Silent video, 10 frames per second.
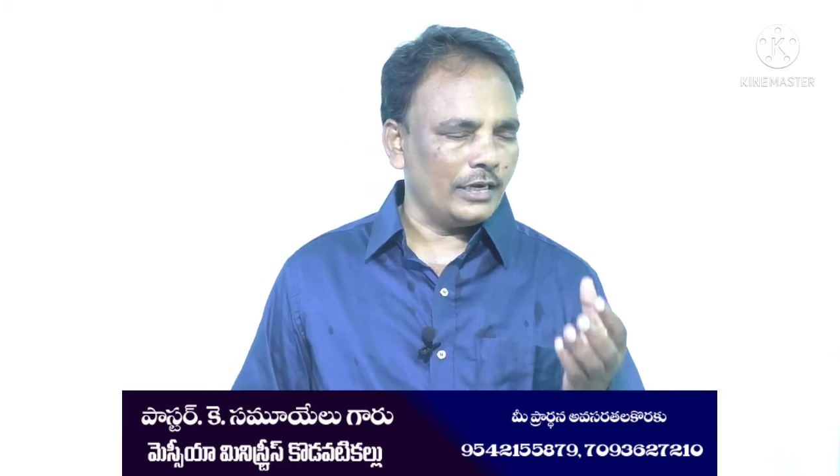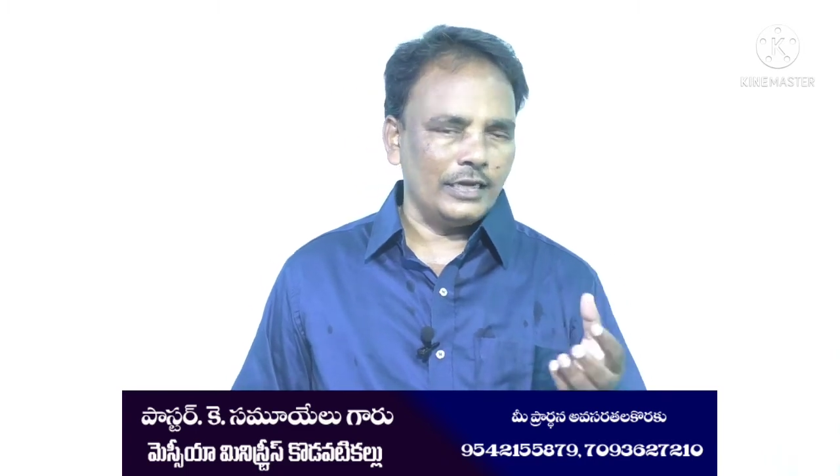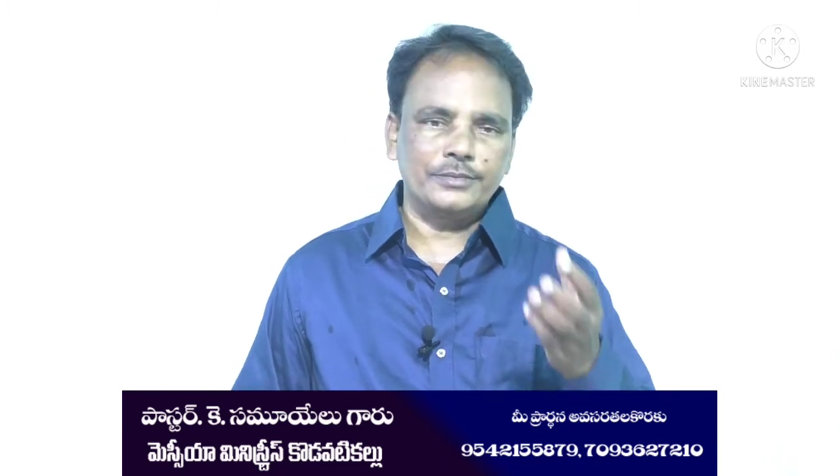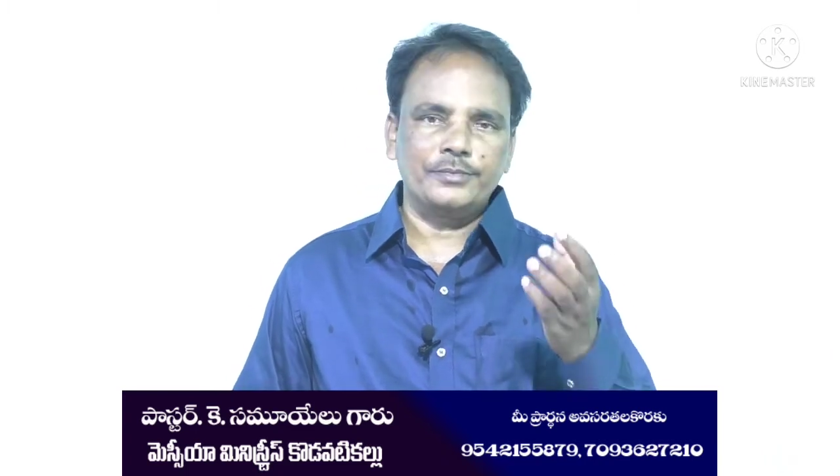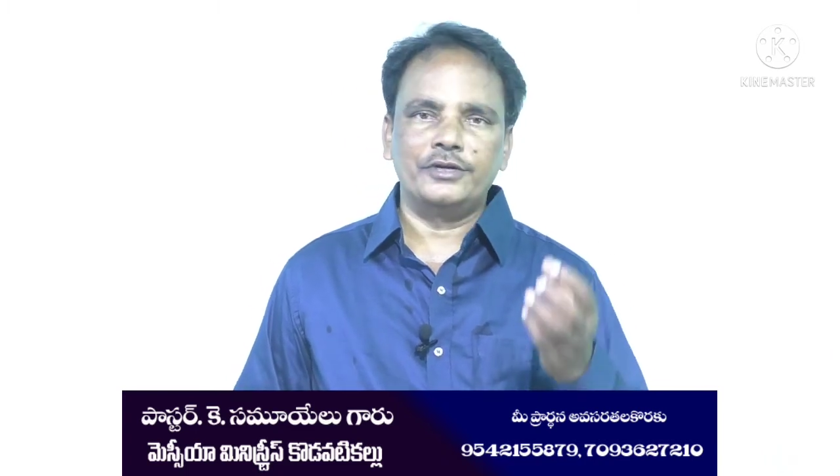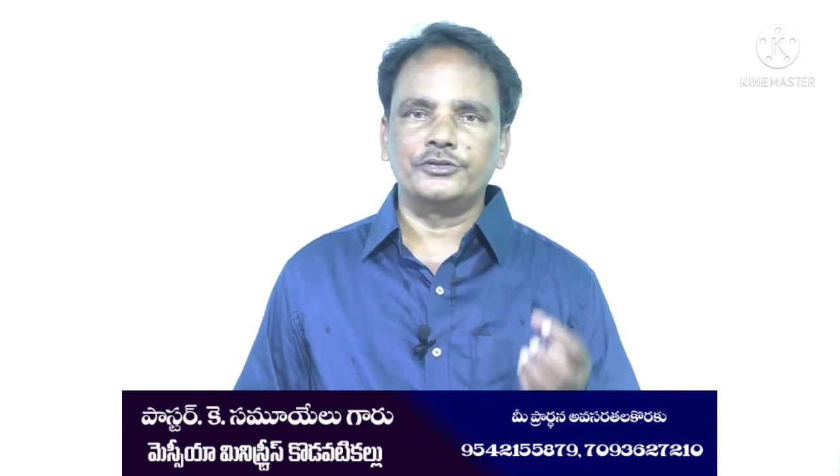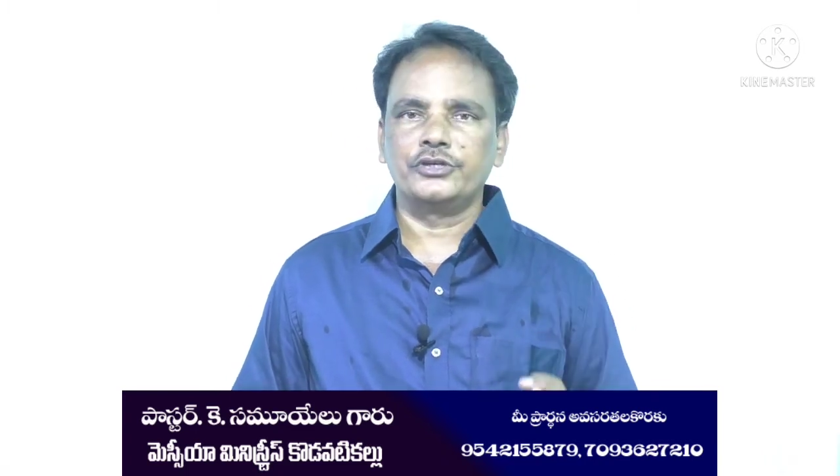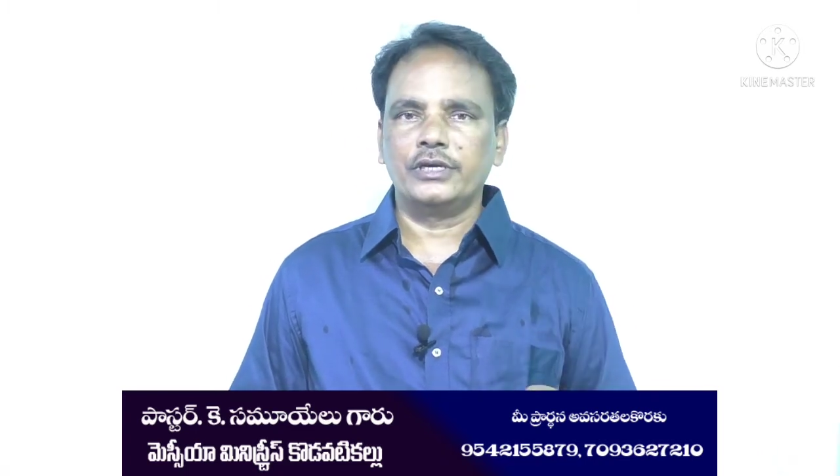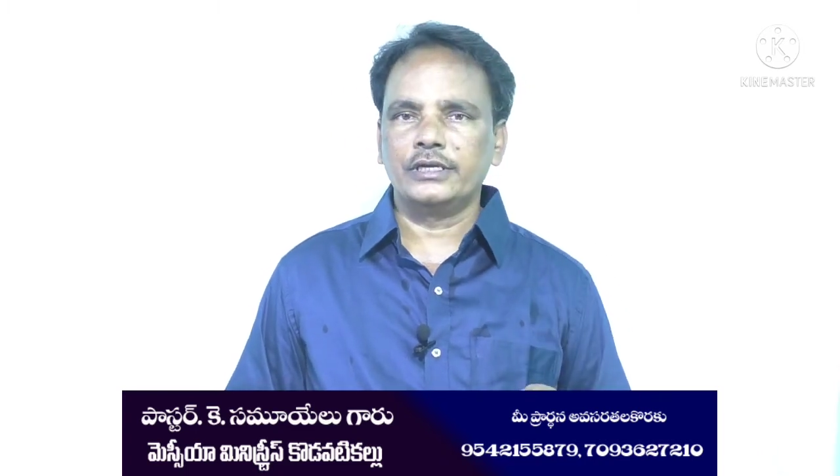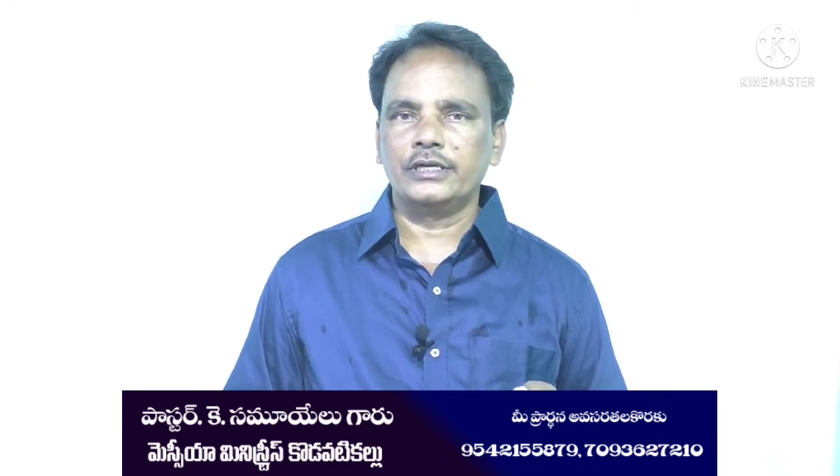
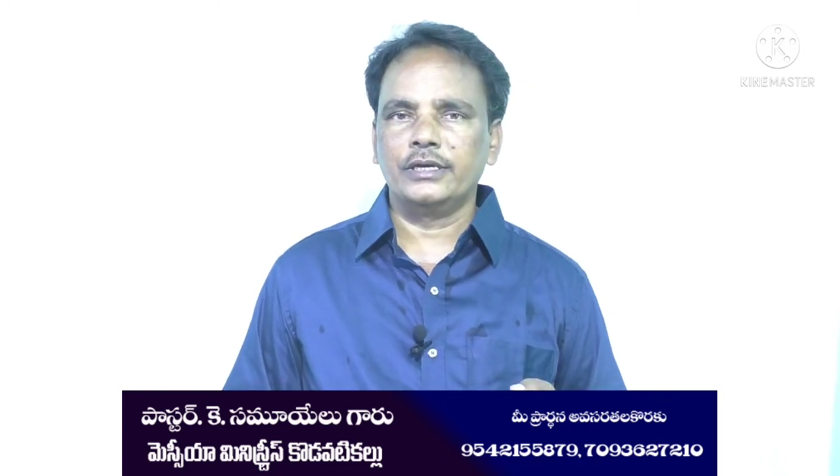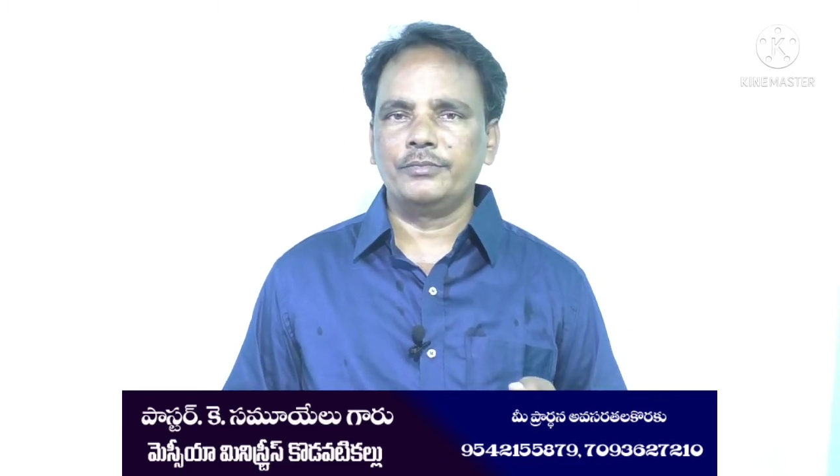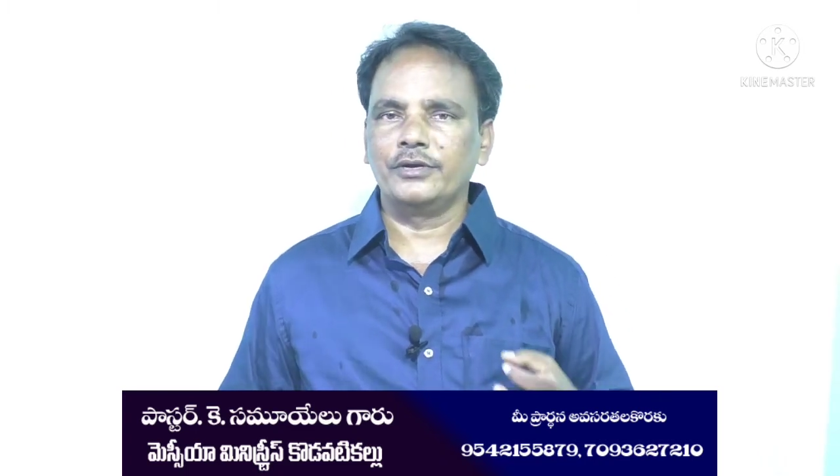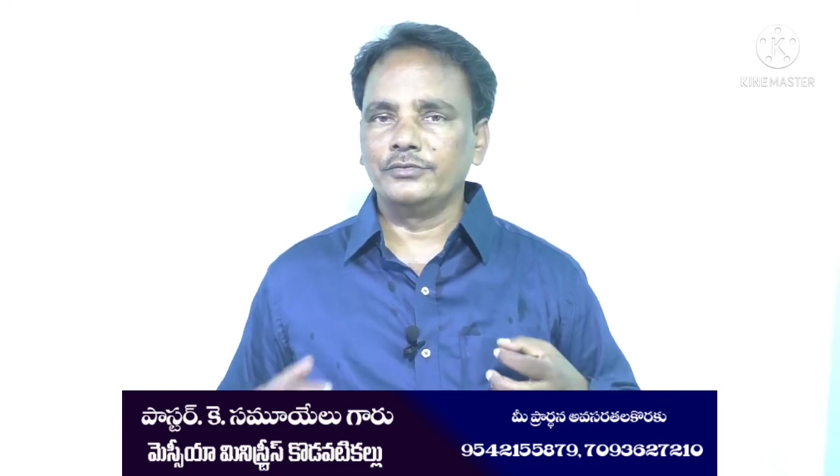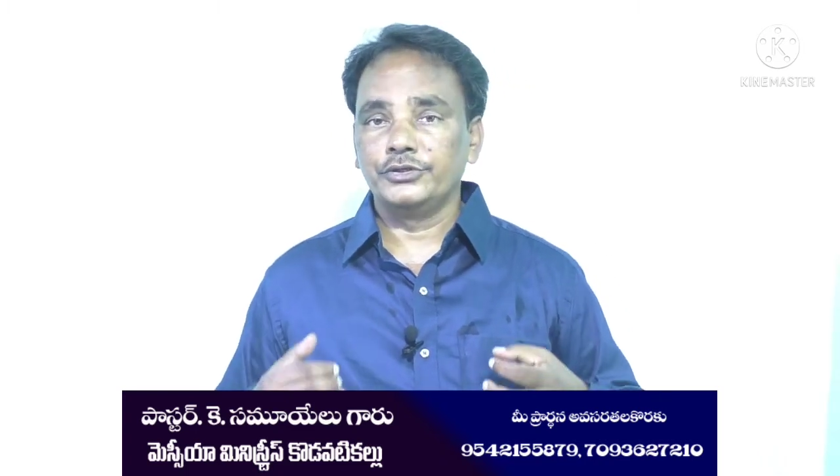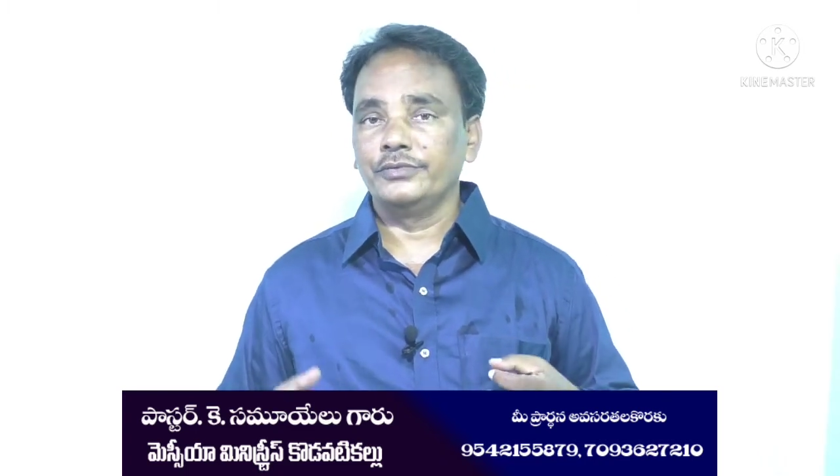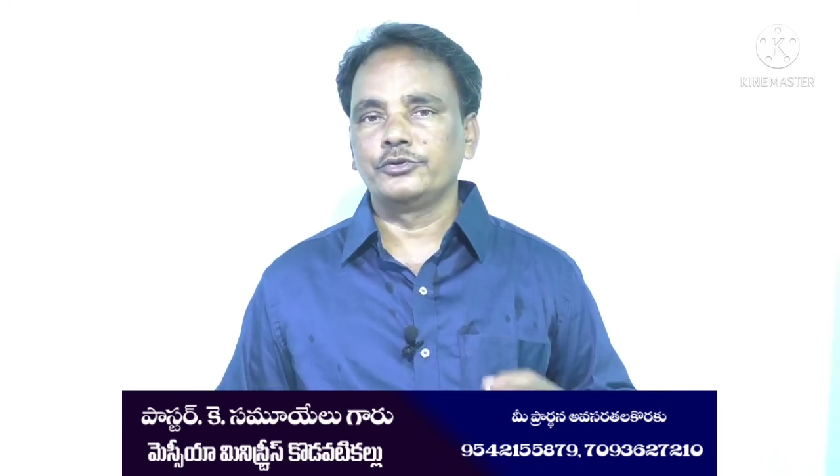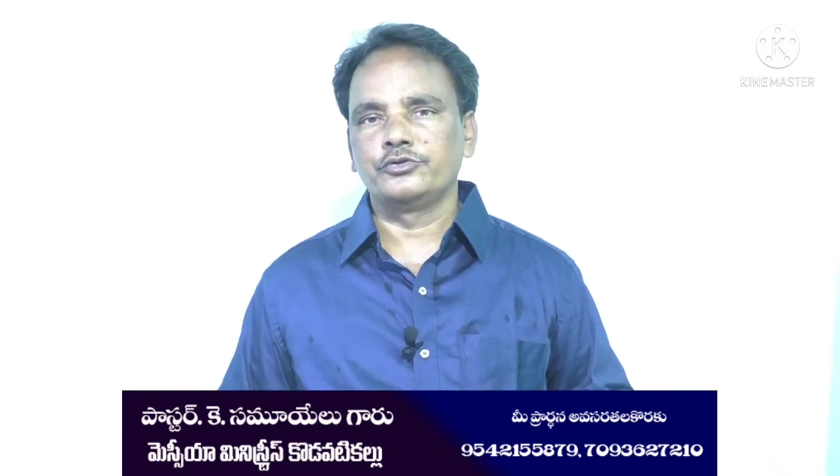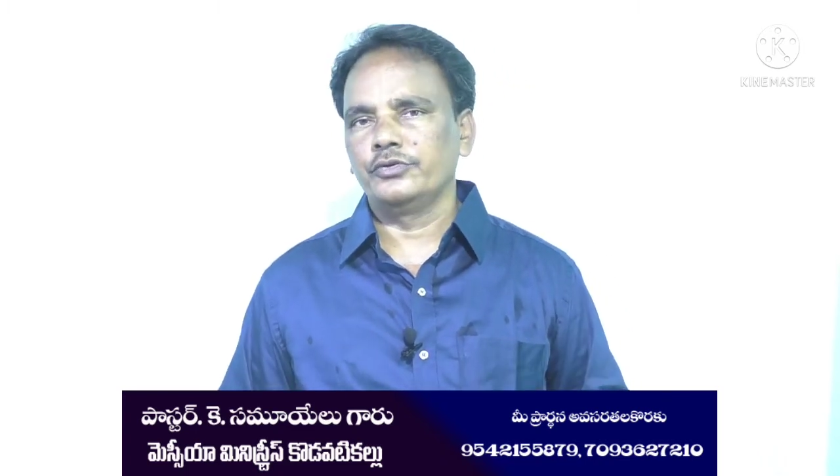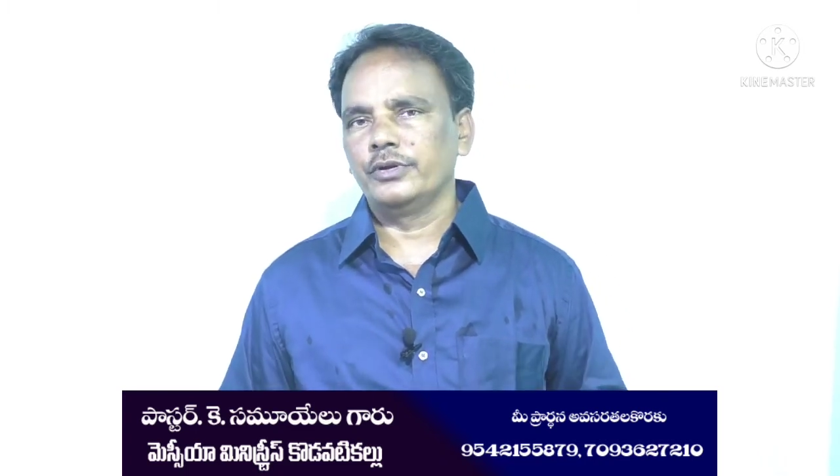ఆత్మానుసారంగా మనం
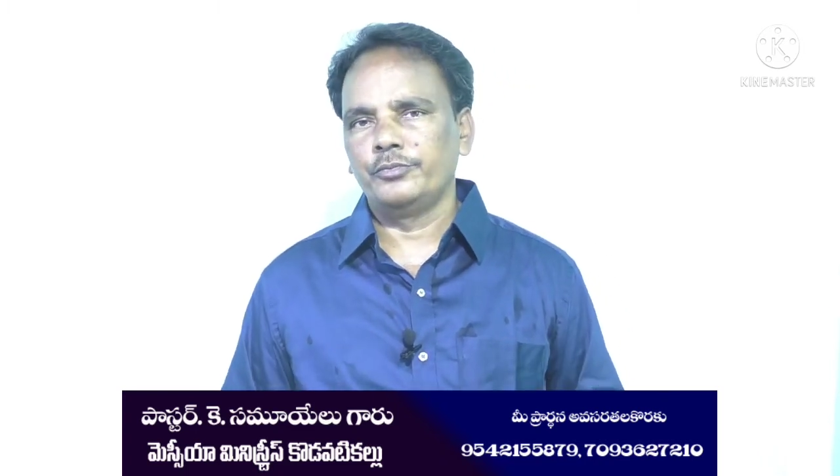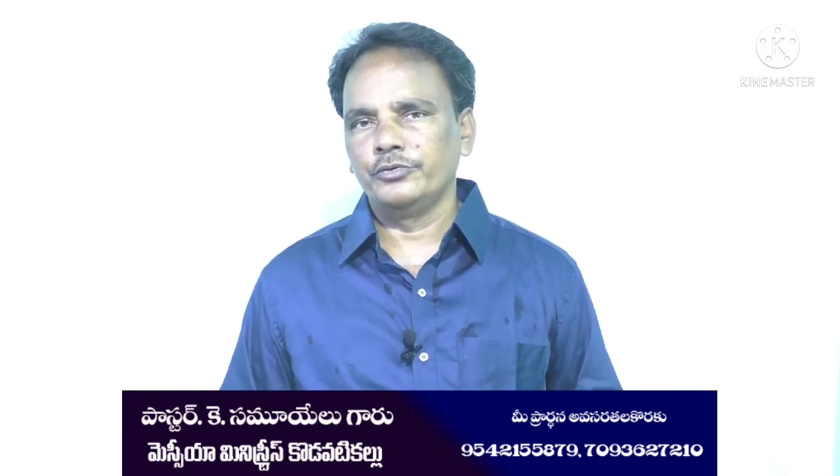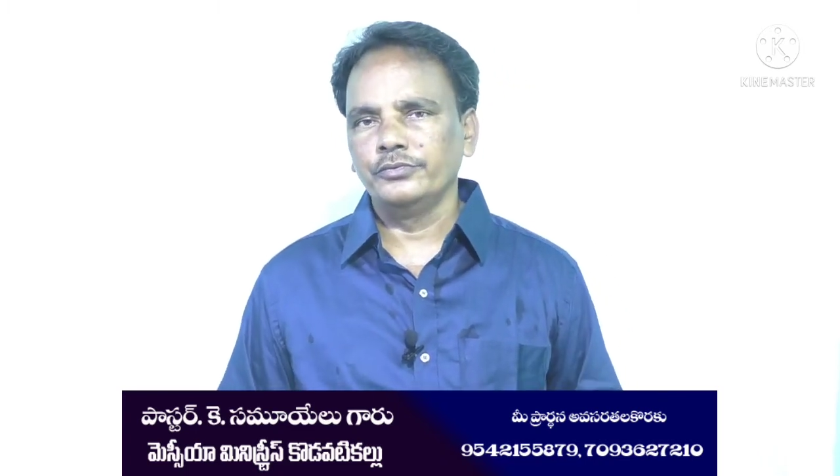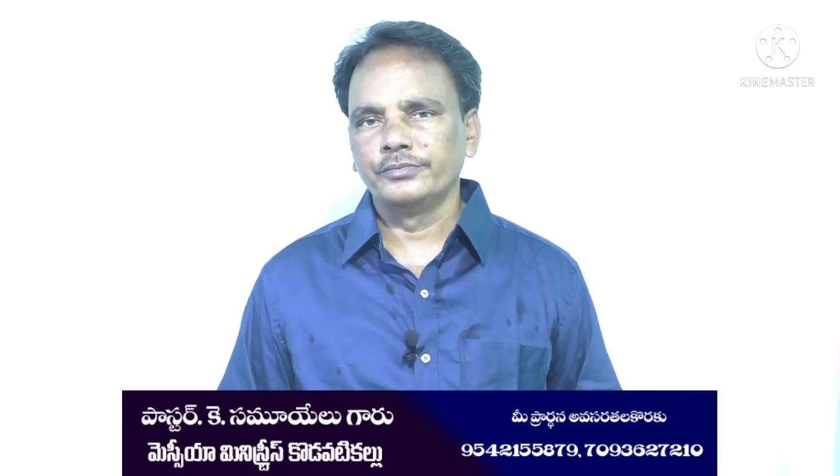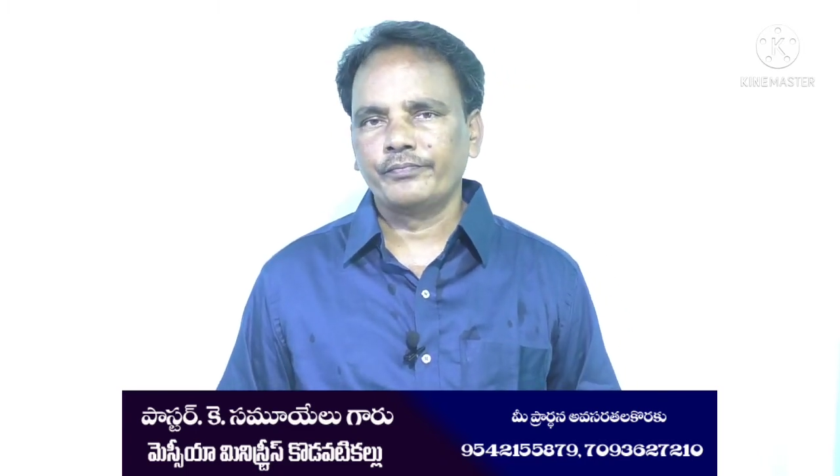జీవిస్తున్నప్పుడు